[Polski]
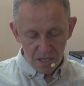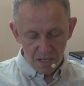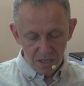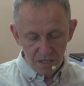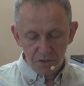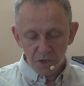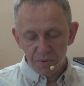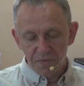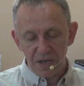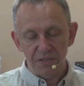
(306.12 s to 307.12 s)
E, I to
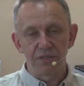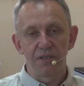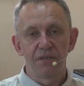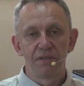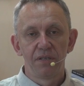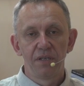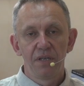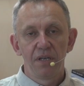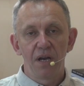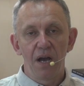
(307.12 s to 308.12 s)
poważnie.
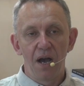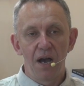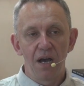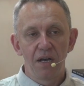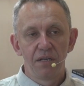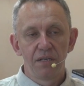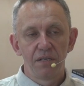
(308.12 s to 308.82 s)
A